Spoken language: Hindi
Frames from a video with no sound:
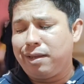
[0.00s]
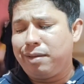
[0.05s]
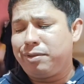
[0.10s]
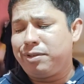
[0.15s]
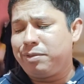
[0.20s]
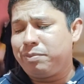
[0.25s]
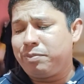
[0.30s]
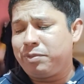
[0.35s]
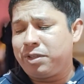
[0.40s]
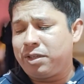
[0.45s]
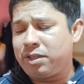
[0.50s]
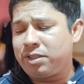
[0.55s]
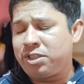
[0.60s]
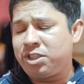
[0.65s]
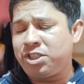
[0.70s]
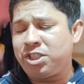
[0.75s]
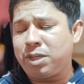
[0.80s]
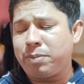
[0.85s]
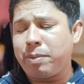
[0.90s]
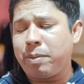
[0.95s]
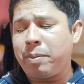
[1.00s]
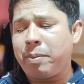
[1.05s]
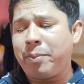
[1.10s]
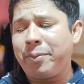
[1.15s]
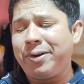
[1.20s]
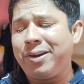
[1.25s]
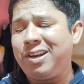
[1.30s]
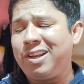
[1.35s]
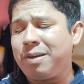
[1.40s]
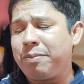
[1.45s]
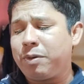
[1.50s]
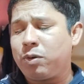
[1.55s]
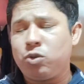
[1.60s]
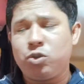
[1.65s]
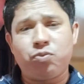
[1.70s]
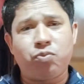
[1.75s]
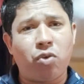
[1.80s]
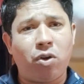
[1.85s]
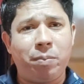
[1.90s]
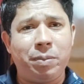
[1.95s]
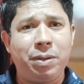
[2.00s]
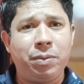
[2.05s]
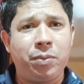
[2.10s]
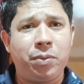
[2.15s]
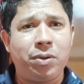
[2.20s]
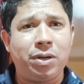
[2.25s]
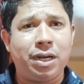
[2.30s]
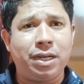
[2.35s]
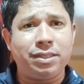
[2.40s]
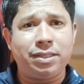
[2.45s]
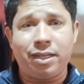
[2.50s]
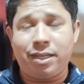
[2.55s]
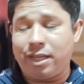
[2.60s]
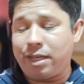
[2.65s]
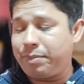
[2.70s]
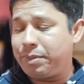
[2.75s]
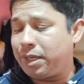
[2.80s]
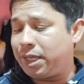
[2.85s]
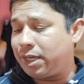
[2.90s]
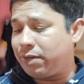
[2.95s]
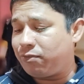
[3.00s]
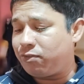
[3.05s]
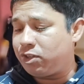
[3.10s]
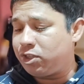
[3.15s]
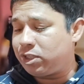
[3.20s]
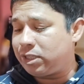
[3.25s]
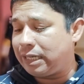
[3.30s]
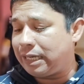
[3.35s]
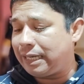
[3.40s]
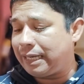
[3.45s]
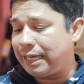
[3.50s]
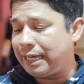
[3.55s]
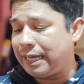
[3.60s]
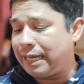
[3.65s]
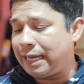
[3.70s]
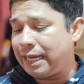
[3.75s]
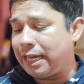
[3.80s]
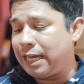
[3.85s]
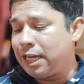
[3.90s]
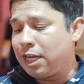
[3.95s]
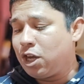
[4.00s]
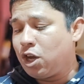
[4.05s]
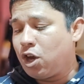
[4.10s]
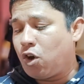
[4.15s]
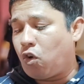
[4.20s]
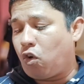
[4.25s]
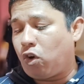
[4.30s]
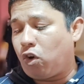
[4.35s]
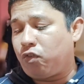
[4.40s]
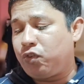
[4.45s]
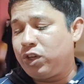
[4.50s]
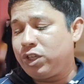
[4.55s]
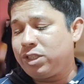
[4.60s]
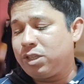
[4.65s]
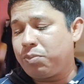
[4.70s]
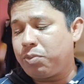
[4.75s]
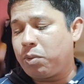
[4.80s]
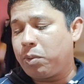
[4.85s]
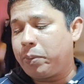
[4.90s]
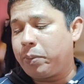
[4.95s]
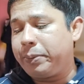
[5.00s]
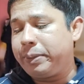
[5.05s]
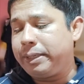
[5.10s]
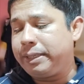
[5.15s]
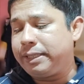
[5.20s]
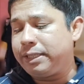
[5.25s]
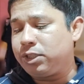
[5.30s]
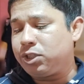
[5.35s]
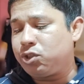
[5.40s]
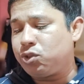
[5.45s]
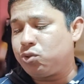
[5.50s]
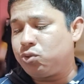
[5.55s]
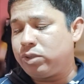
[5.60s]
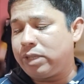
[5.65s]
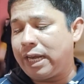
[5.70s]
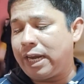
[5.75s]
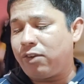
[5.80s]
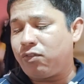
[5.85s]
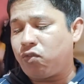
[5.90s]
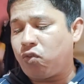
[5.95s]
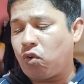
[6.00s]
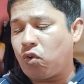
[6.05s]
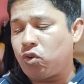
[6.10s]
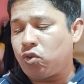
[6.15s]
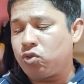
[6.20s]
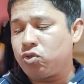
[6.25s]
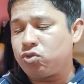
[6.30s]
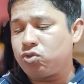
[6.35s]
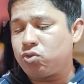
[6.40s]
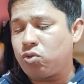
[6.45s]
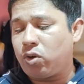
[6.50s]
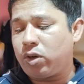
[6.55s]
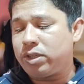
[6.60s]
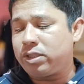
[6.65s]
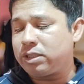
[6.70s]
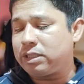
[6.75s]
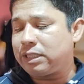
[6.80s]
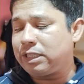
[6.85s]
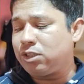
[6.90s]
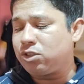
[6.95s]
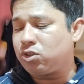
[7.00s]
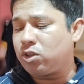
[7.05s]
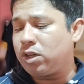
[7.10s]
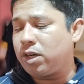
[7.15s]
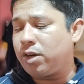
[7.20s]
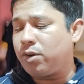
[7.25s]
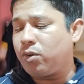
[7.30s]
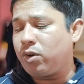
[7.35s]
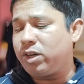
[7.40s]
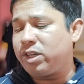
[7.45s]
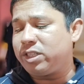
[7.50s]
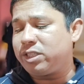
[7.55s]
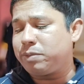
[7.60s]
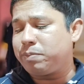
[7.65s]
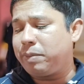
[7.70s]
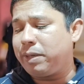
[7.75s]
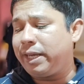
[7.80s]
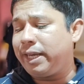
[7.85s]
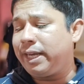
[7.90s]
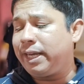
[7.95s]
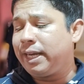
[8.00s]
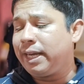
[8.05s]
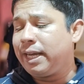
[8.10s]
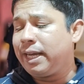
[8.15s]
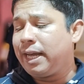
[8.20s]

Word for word: सिस्टम में मेमोरी लीक में कुछ प्रॉब्लम हो रहा था ये भी एक फिक्स किया गया है और फिक्स द प्रोबेबिलिटी इशू दैट फोटोज और स्क्रीन शॉट आर नॉट डिस्प्लेइंग